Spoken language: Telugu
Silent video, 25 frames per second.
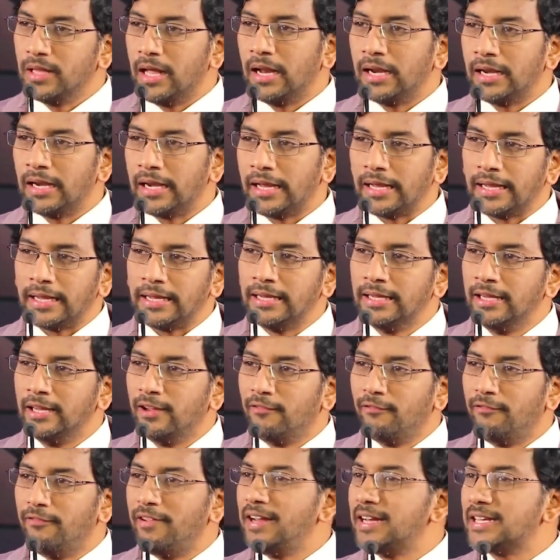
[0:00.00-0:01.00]
దాన్ని
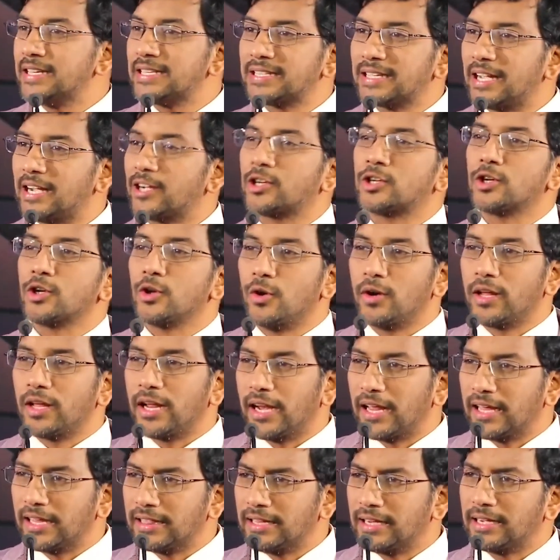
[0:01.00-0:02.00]
వీనస్ కక్షలోని
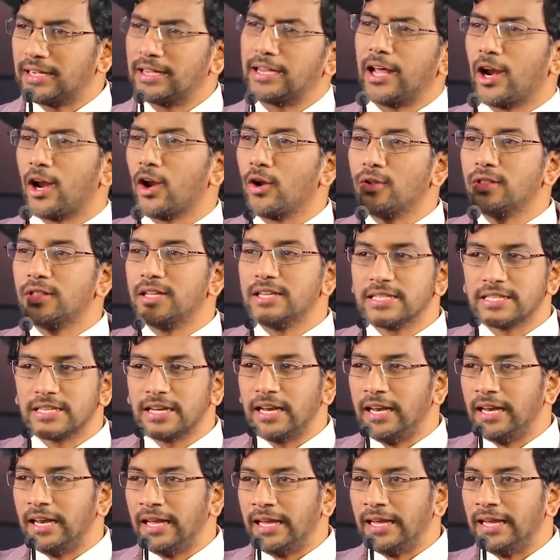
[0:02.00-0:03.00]
కనుక దగ్గరలోని
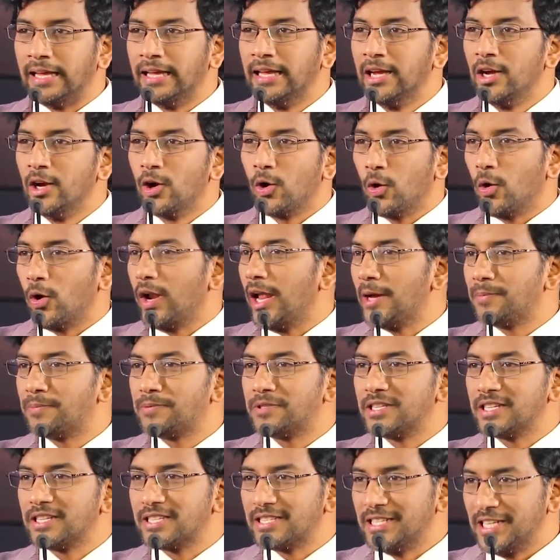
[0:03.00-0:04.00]
తీసుకెళ్ళి
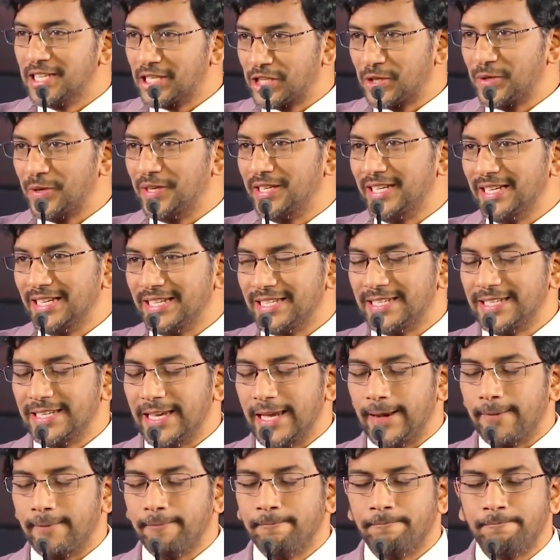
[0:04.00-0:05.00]
కొలాప్స్ చేసి డిస్ట్రాయ్
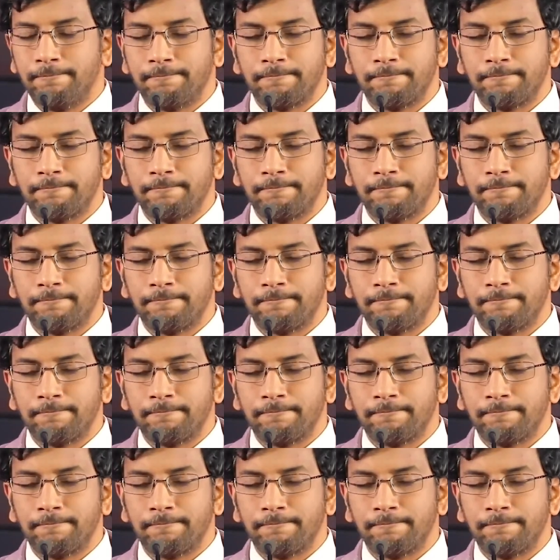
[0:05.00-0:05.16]
చేశారు